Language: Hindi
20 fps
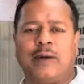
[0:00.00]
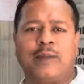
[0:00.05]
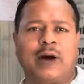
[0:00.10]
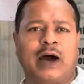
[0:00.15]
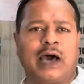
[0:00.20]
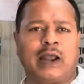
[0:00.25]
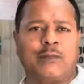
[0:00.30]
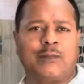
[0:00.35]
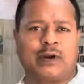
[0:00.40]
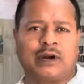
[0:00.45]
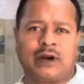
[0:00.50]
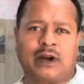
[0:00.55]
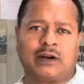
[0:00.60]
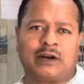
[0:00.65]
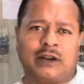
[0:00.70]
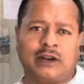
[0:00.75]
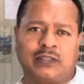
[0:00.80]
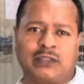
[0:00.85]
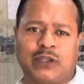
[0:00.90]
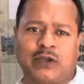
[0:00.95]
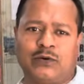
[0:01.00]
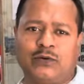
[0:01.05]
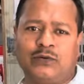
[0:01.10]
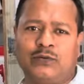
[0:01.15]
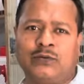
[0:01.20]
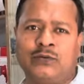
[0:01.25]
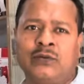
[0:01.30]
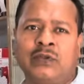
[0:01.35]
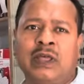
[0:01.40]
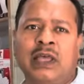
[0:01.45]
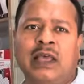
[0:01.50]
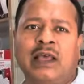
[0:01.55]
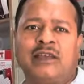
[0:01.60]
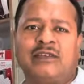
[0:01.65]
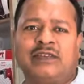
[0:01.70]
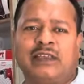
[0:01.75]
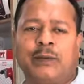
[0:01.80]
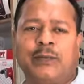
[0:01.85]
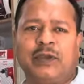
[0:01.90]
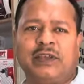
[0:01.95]
आभार प्रकट करता हूँ
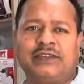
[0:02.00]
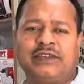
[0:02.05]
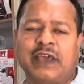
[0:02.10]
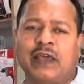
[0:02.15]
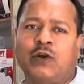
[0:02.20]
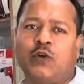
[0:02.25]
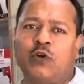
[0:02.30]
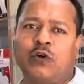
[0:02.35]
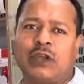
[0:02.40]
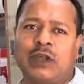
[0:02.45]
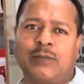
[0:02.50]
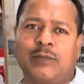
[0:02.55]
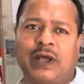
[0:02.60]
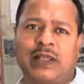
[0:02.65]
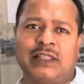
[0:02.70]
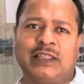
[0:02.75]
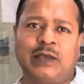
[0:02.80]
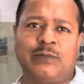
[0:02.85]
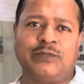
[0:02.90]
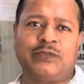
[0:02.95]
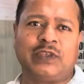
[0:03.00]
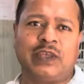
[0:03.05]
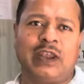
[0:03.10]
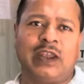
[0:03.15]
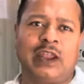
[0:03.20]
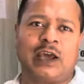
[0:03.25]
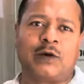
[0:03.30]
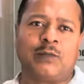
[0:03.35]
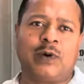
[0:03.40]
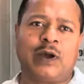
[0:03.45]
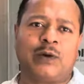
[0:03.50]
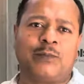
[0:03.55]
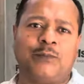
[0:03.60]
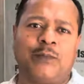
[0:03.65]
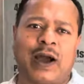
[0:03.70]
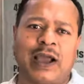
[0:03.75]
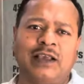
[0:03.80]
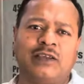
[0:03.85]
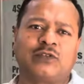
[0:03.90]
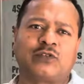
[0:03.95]
सभी चैनलों के माध्यम से लगभग
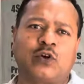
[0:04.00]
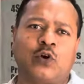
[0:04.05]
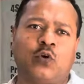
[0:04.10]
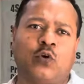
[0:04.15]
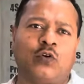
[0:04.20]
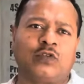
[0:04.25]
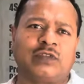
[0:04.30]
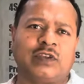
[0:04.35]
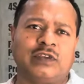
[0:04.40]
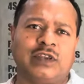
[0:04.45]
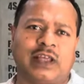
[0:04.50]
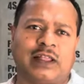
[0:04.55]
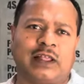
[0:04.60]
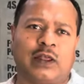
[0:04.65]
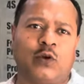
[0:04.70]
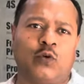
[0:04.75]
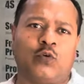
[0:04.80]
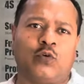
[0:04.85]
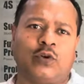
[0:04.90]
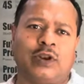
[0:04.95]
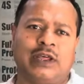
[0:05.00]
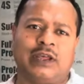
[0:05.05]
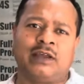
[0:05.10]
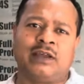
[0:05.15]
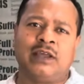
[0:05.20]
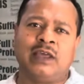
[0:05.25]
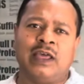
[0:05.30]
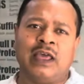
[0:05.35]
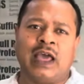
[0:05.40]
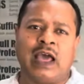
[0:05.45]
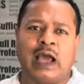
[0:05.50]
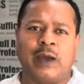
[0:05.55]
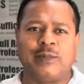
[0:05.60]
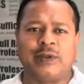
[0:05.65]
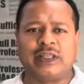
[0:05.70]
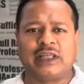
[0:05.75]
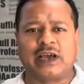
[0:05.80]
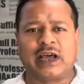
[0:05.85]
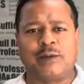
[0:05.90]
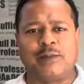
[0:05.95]
22 करोड़ से ज़्यादा लोगों ने अभी
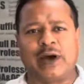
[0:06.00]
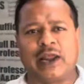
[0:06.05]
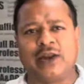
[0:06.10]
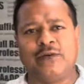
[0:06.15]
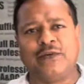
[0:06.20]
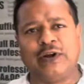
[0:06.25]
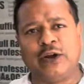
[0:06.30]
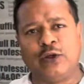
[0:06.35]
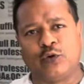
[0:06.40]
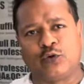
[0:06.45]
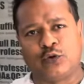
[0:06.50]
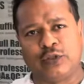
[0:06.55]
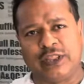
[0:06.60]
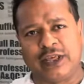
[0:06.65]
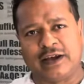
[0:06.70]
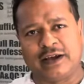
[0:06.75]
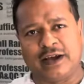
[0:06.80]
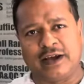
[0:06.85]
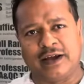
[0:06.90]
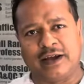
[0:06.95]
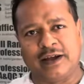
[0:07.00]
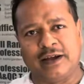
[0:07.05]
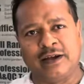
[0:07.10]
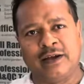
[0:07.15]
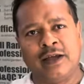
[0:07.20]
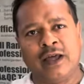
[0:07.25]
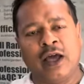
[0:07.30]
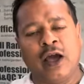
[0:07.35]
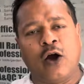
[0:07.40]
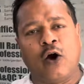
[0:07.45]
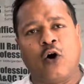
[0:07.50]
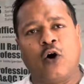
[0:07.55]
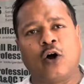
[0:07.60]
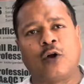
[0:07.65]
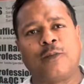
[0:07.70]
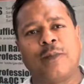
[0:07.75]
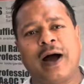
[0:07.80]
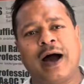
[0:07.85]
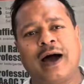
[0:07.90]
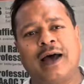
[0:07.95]
तक हमारे वीडियो को देखा है और
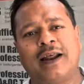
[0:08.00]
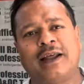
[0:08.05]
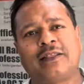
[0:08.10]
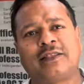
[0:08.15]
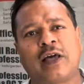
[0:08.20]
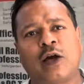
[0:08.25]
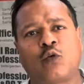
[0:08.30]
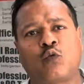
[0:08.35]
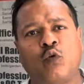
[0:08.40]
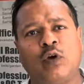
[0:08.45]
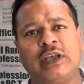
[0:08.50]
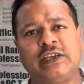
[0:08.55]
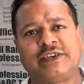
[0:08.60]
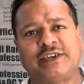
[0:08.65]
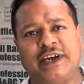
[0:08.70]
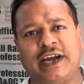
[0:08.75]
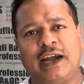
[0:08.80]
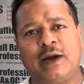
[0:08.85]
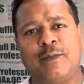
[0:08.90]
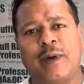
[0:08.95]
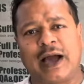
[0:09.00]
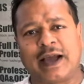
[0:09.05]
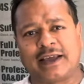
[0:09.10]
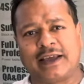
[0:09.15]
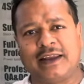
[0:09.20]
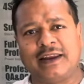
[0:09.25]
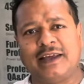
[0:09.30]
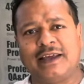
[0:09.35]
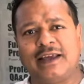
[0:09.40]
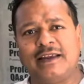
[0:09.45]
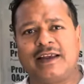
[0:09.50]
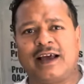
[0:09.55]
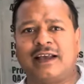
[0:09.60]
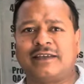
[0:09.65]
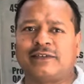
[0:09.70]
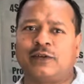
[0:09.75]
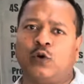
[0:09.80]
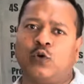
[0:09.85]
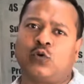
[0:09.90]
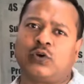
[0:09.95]
भारत का कोई स्टेट बाकी नहीं है जहाँ
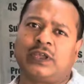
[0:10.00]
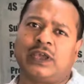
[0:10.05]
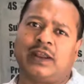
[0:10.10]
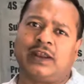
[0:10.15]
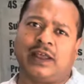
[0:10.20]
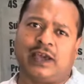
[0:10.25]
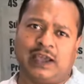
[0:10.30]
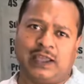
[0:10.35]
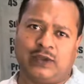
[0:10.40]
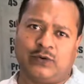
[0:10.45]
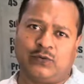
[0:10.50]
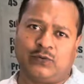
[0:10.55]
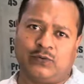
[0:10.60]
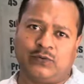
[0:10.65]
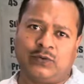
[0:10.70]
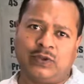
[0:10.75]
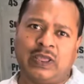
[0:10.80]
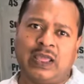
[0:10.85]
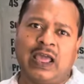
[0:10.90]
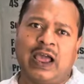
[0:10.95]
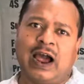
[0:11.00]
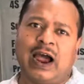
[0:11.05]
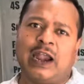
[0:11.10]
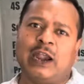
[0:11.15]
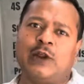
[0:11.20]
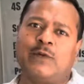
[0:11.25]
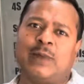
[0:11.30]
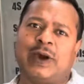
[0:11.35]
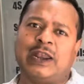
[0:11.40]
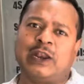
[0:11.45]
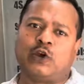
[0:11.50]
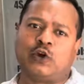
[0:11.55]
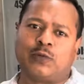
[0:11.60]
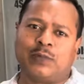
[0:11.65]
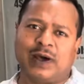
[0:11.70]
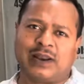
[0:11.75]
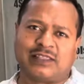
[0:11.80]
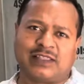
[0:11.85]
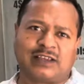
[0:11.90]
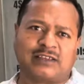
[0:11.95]
से लोग यहाँ ना आए हैं अंडमान
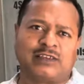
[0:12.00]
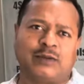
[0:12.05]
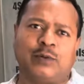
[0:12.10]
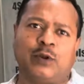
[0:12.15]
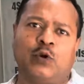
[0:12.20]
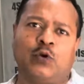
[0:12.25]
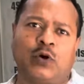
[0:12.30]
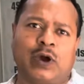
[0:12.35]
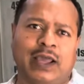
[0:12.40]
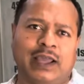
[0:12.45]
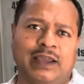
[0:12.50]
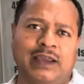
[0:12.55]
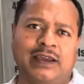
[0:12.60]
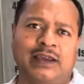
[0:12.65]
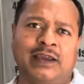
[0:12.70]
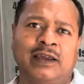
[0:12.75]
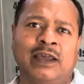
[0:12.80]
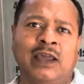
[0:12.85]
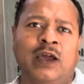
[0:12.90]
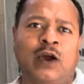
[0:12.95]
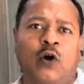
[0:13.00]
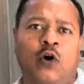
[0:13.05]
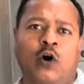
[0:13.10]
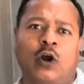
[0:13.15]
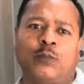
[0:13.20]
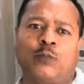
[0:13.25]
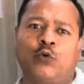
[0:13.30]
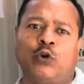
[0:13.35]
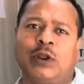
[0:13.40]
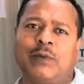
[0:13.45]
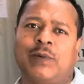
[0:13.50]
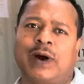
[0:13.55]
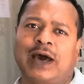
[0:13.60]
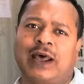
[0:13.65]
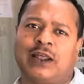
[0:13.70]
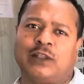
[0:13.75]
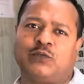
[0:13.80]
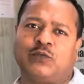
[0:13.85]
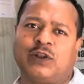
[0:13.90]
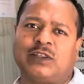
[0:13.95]
निकोबार तक से भी लोग आए हैं और पूरे
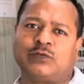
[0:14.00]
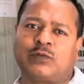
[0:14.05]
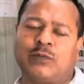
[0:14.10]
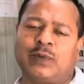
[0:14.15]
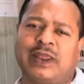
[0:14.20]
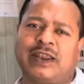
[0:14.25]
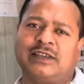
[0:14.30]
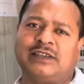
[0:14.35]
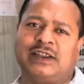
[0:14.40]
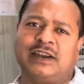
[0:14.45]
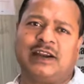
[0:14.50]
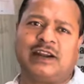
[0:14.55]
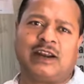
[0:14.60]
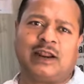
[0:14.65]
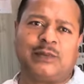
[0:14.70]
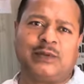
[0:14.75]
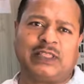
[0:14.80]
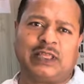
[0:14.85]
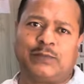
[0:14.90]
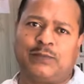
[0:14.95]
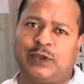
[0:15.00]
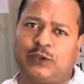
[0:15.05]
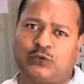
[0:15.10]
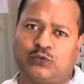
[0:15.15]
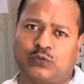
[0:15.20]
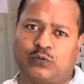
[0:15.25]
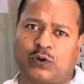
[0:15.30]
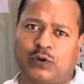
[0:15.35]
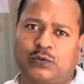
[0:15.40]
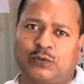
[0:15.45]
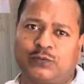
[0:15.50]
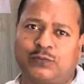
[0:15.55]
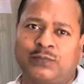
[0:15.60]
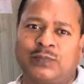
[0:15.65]
भारतवर्ष में मैंने जनरेटर अभी तक भेज चुका हूँ